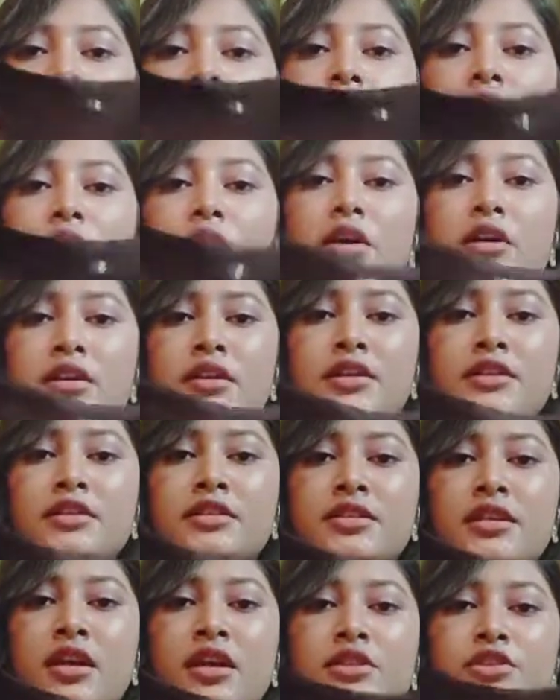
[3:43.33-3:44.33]
और
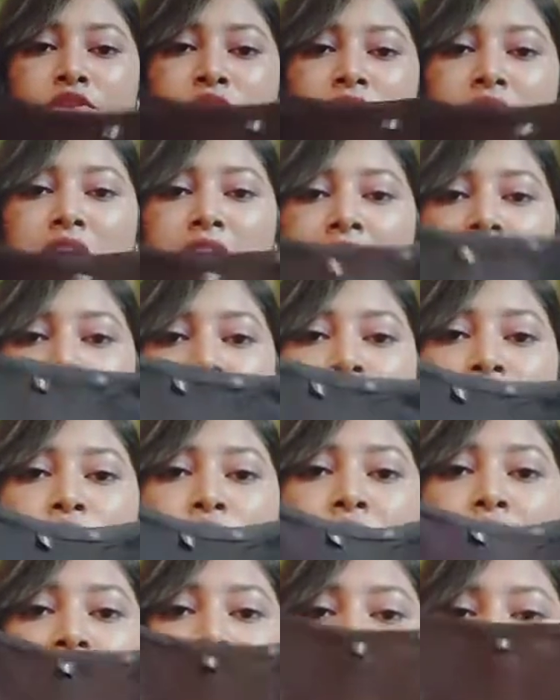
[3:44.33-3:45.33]
इसका जो नेक है
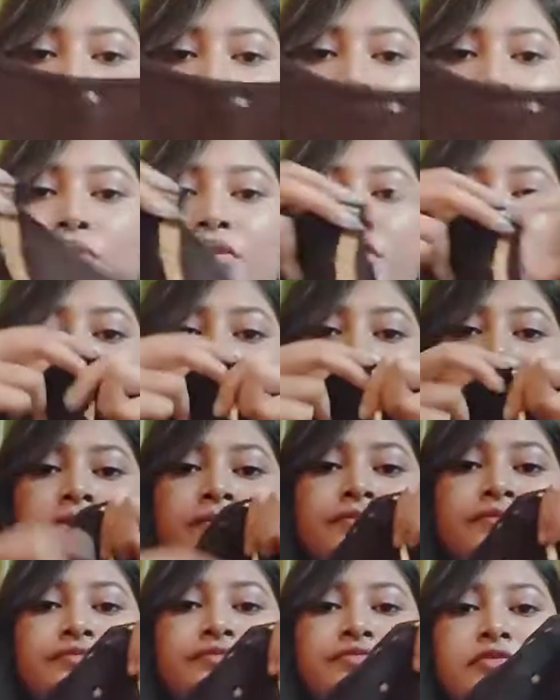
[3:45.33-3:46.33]
वो है
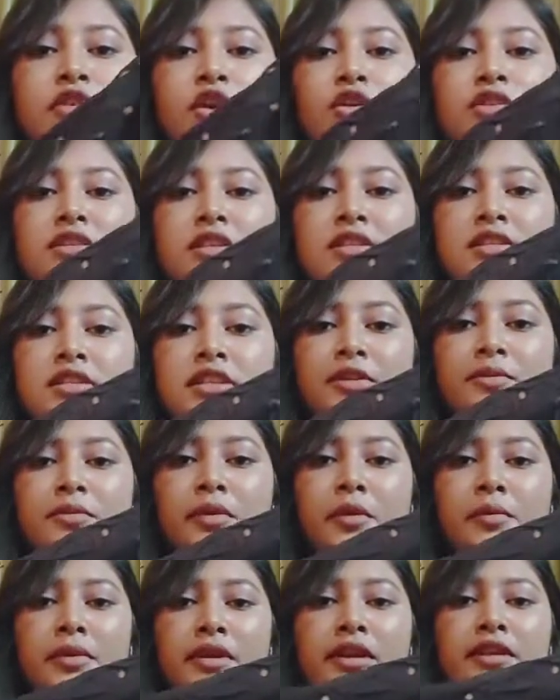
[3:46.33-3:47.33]
राउंड और इसके स्लीप
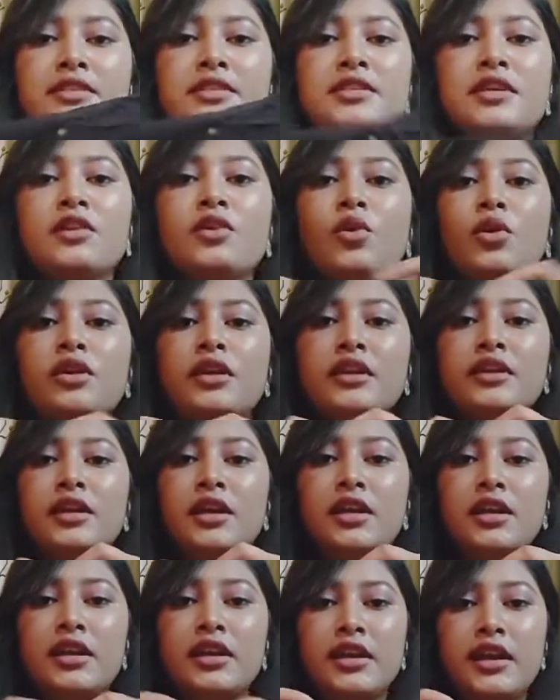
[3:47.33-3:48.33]
में भी इस गोल्डन
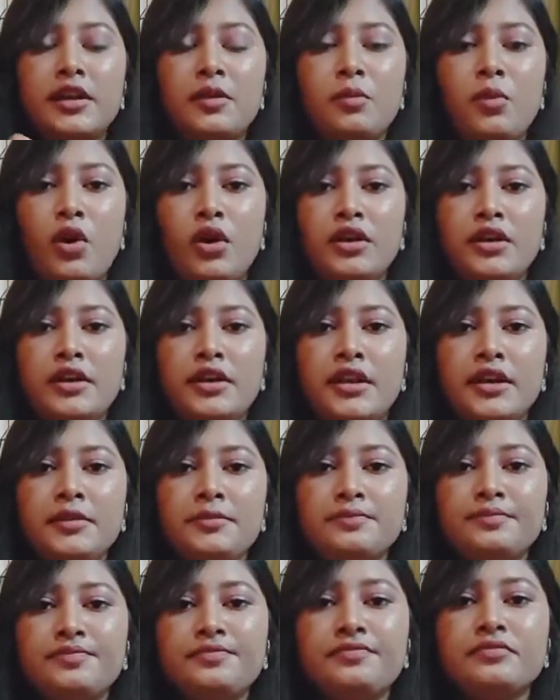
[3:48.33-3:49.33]
कलर का एक बॉर्डर है
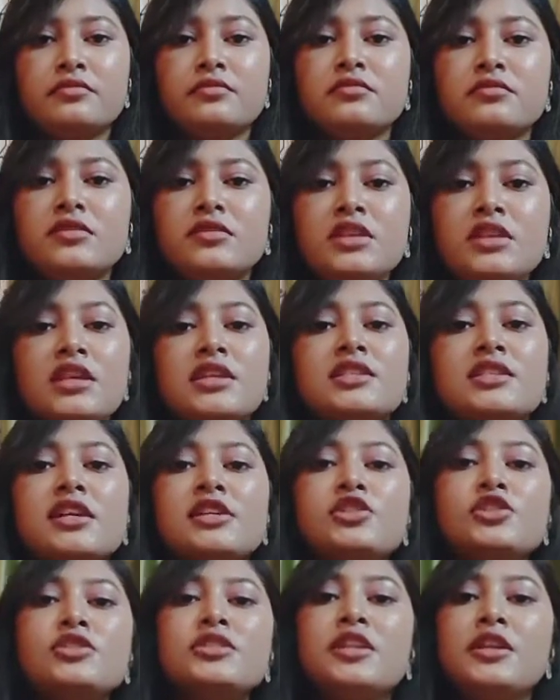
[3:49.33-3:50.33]

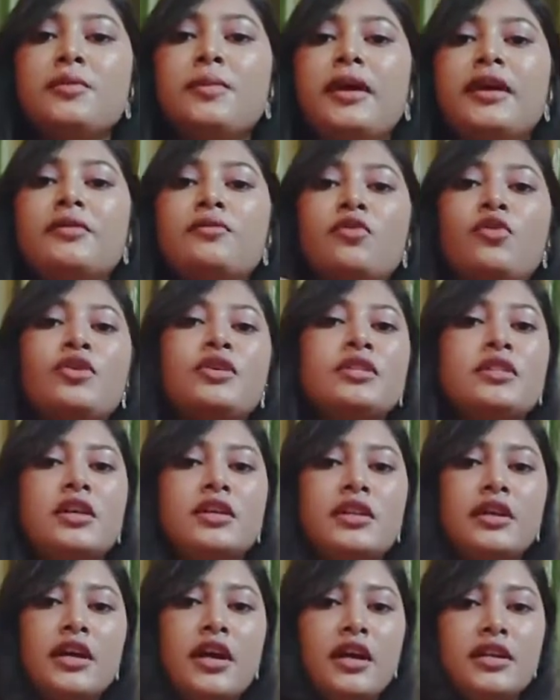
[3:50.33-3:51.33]
इसका जो स्लीप है वो
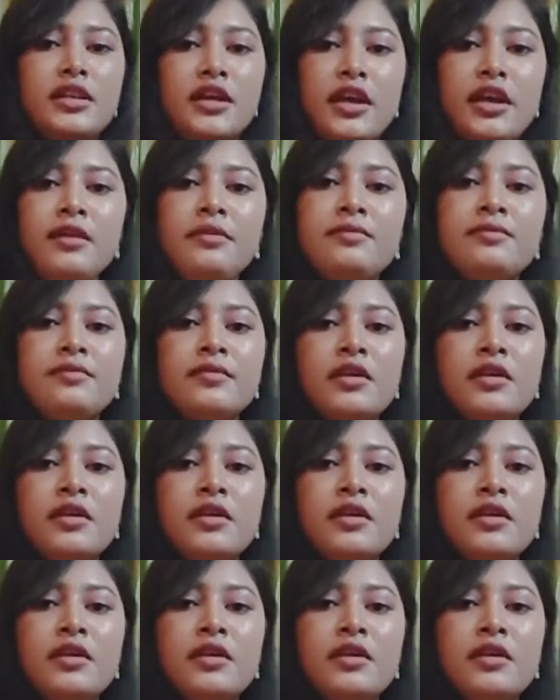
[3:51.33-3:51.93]
इतना तक आता है